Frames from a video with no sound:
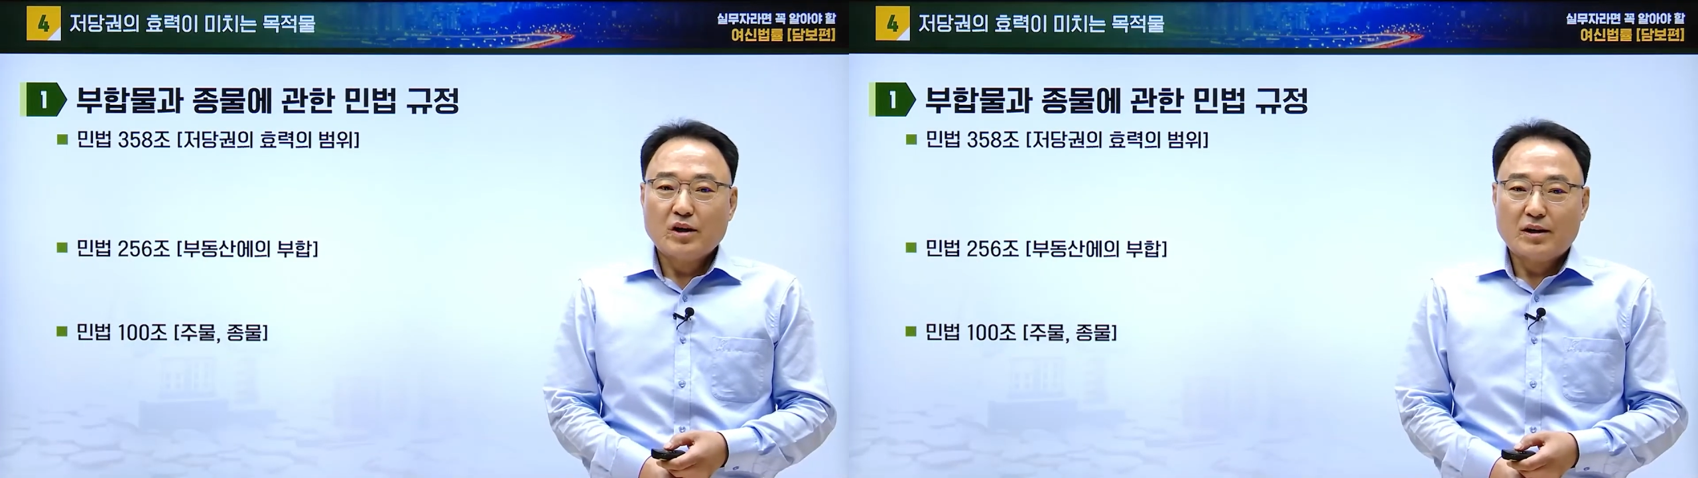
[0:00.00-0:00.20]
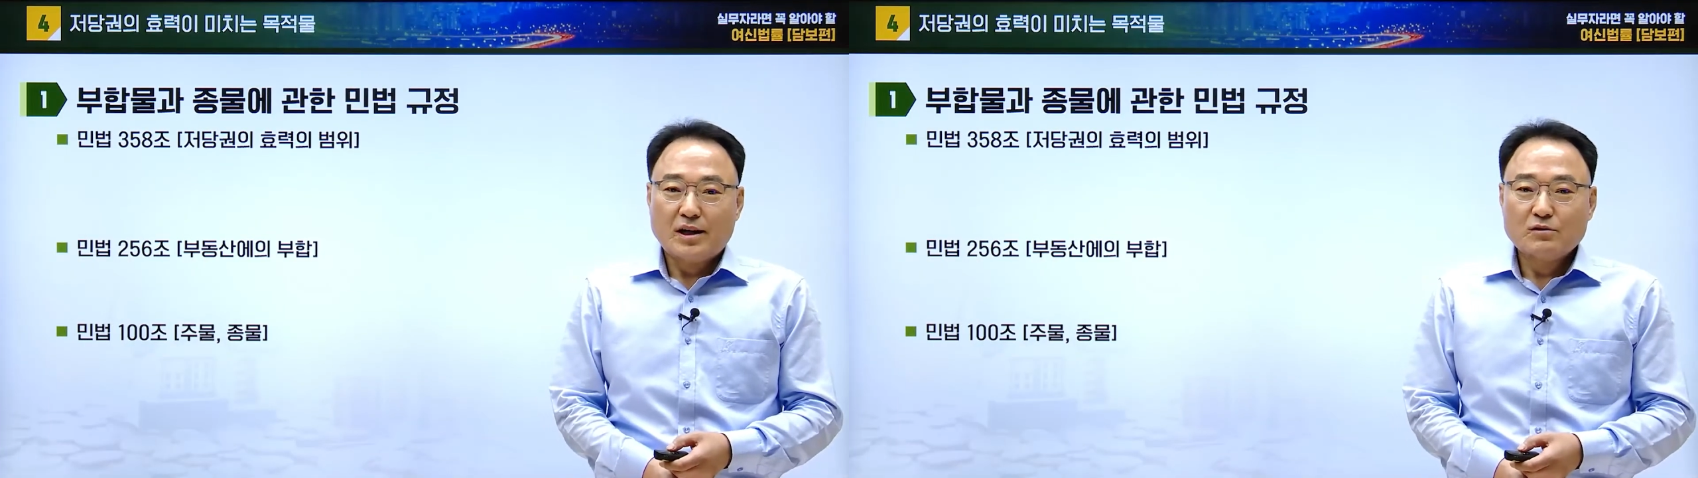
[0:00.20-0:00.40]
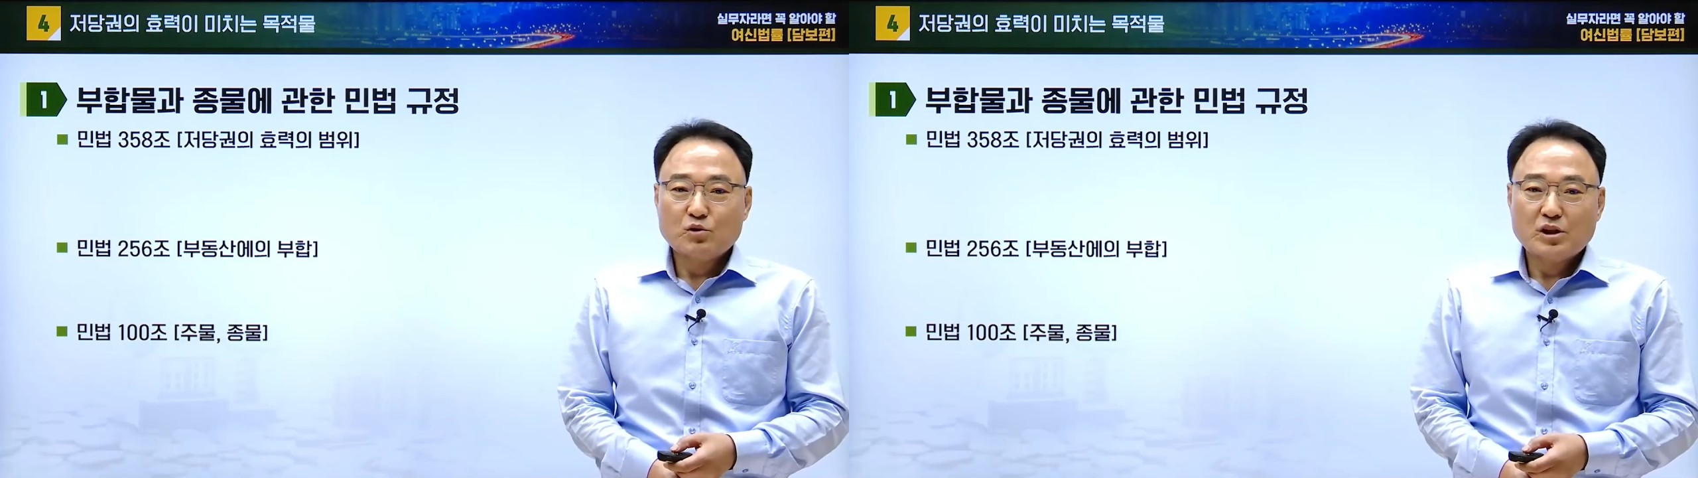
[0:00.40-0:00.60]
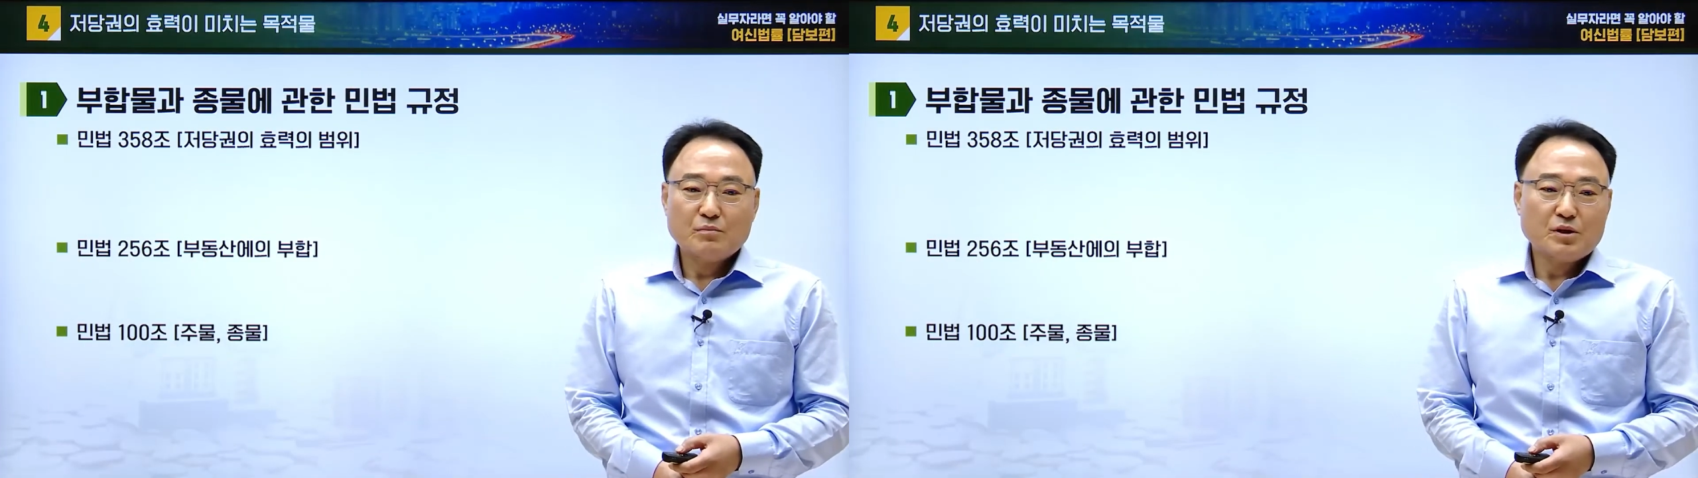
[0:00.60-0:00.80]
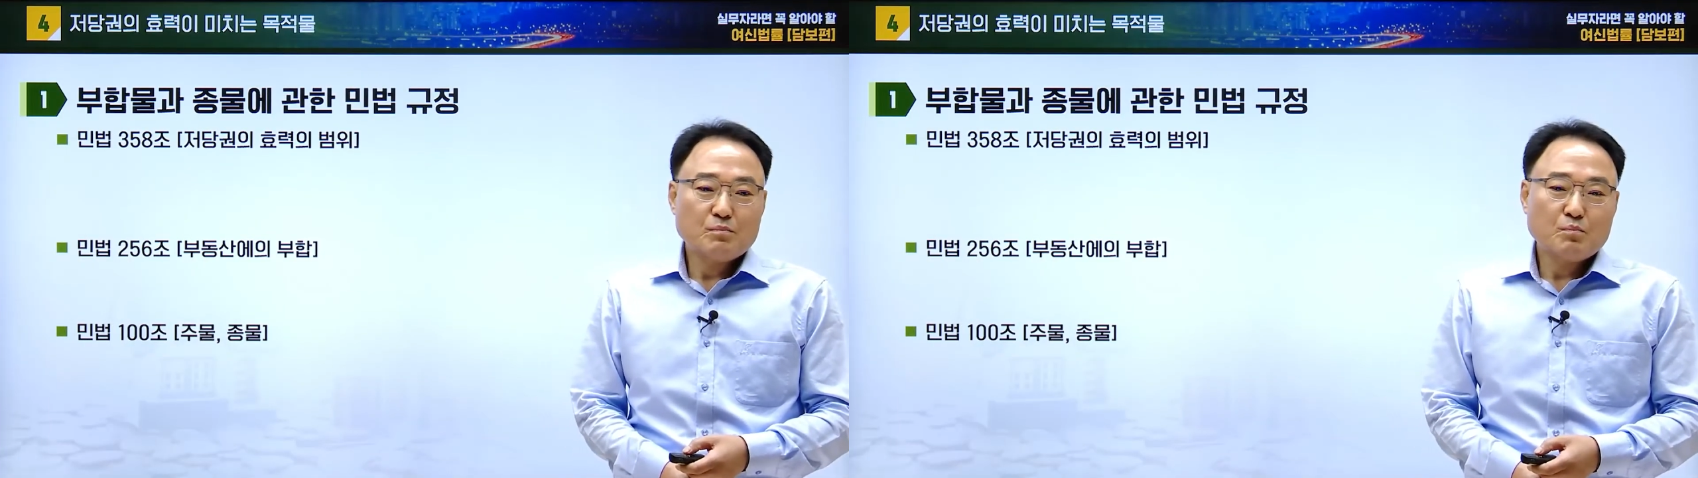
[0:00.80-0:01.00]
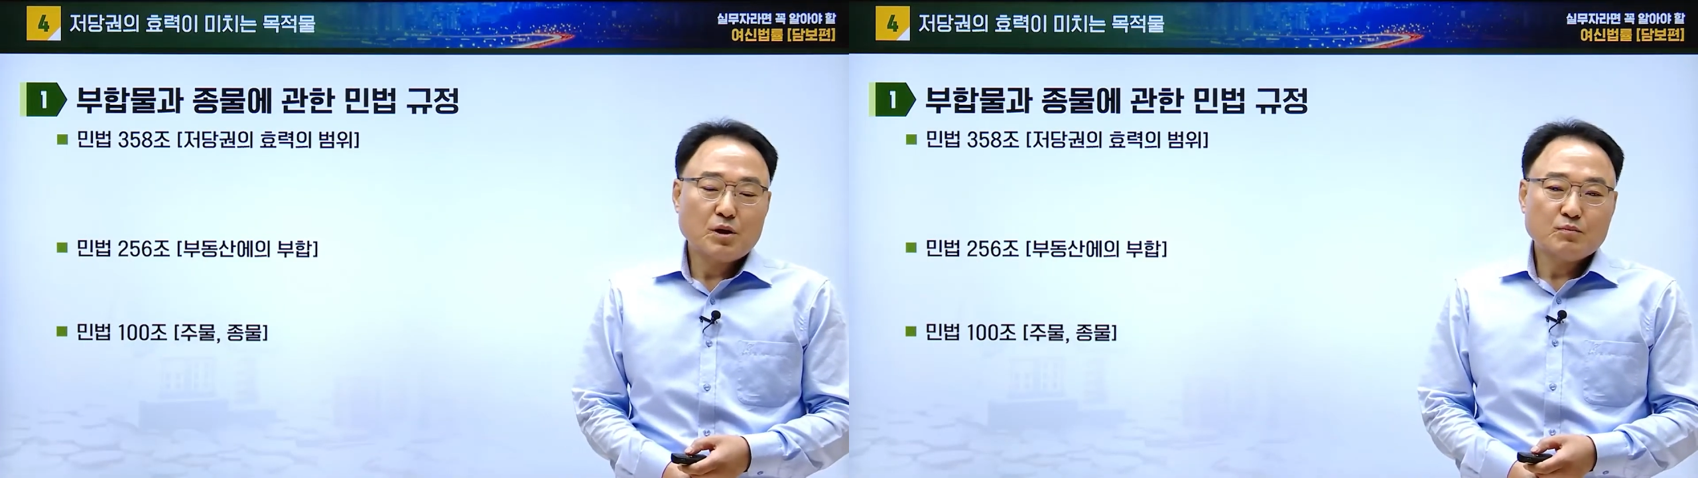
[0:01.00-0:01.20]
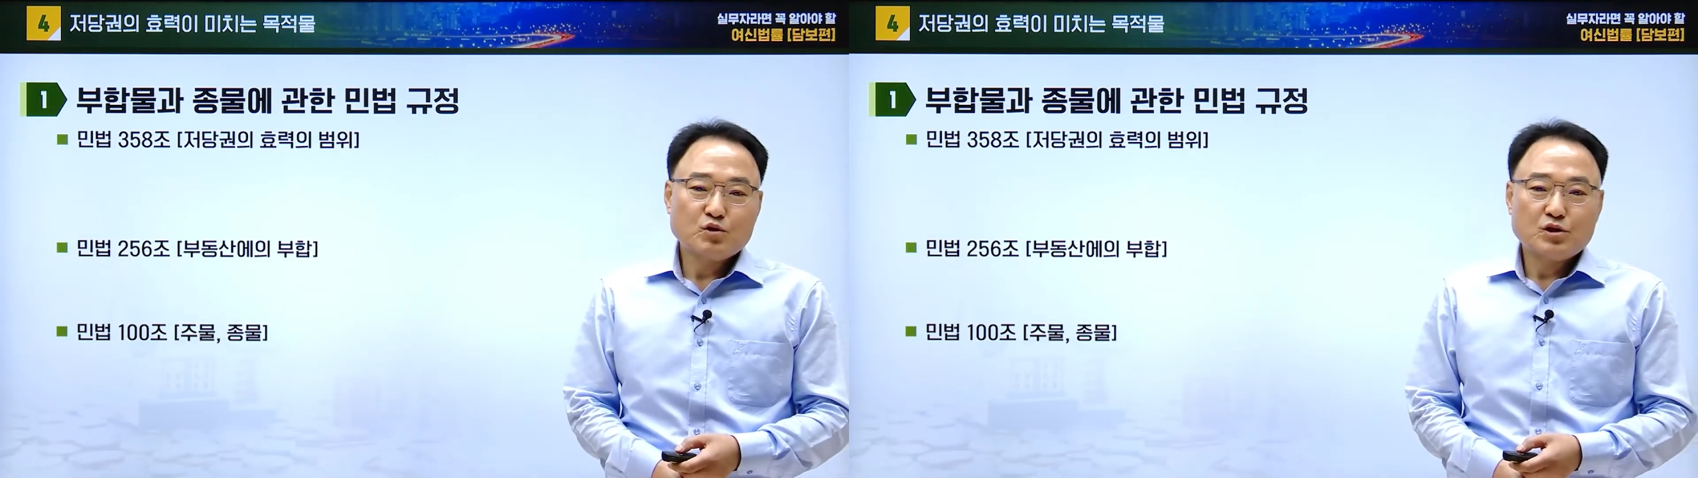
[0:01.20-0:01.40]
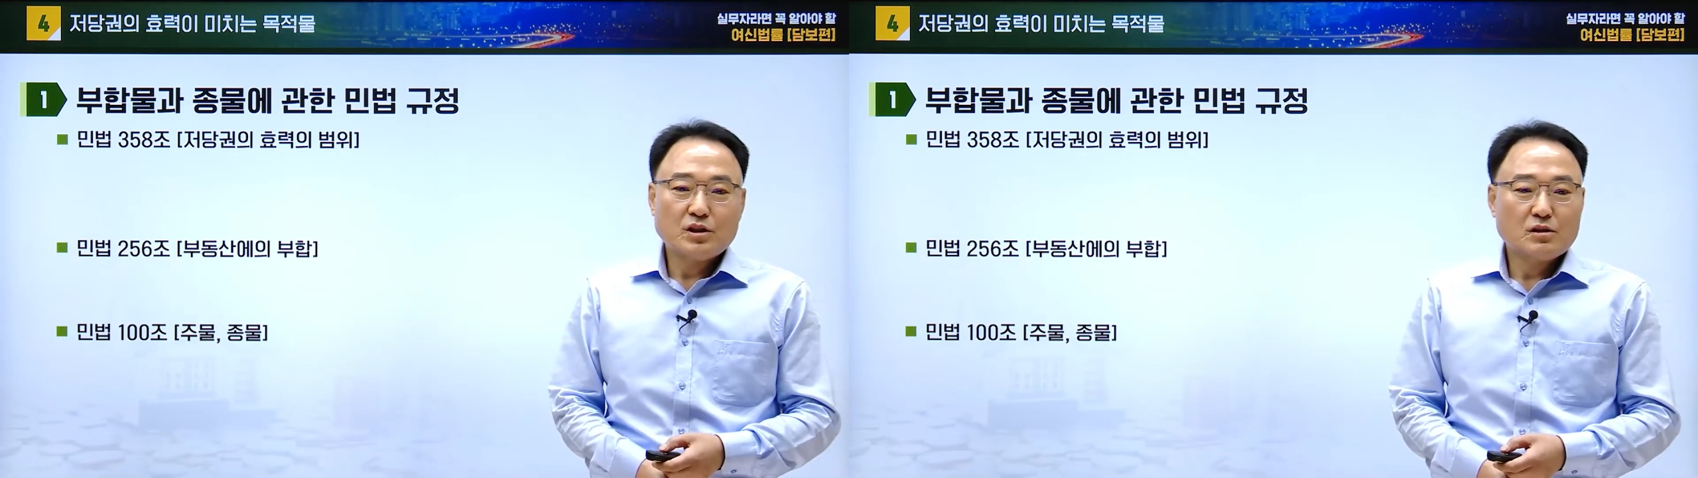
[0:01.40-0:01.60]
관한 우리 민법
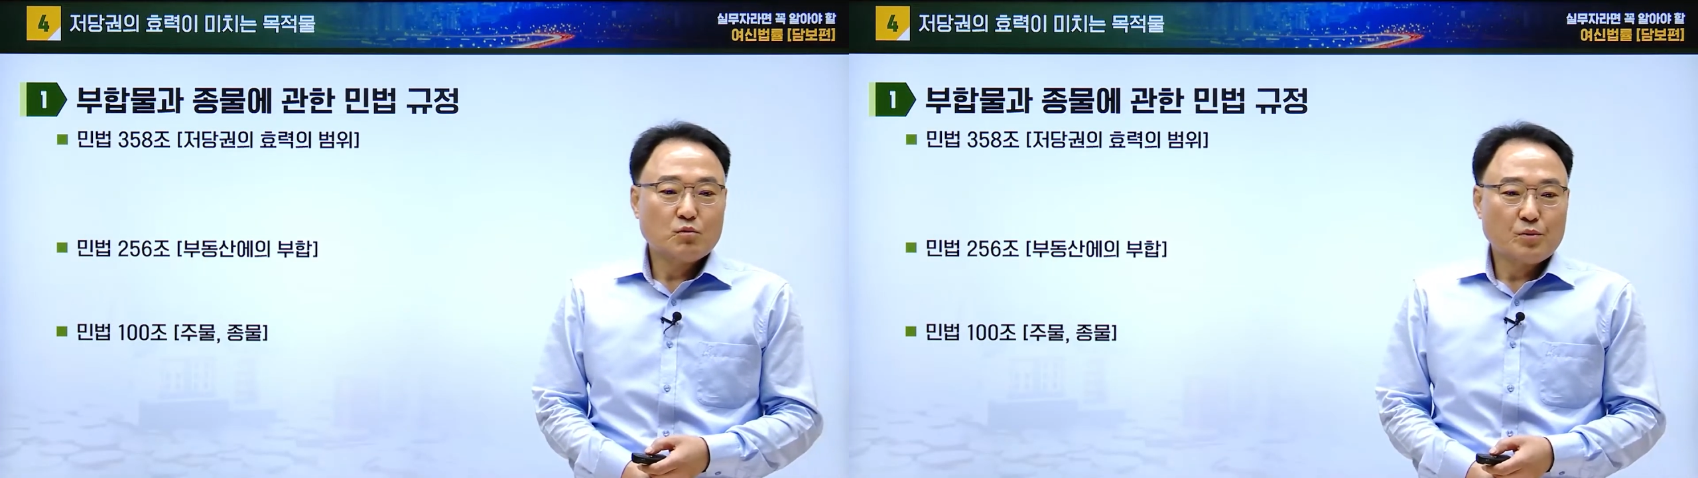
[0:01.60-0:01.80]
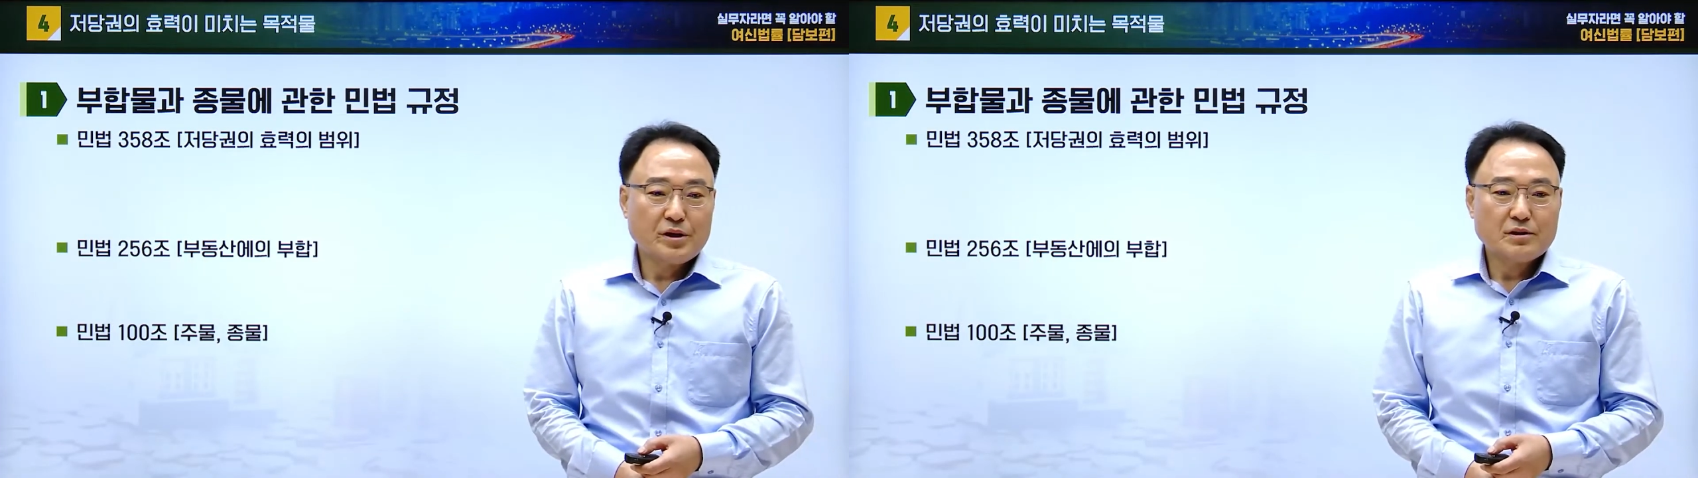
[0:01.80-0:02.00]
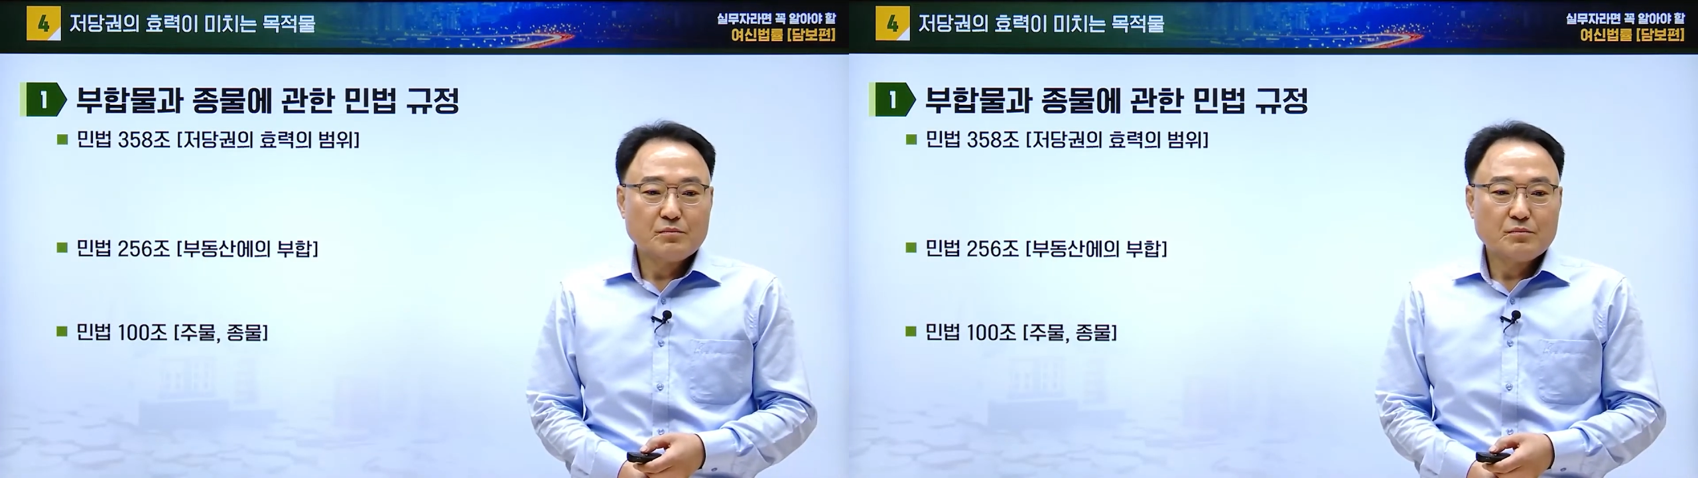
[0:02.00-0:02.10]
규정을 보면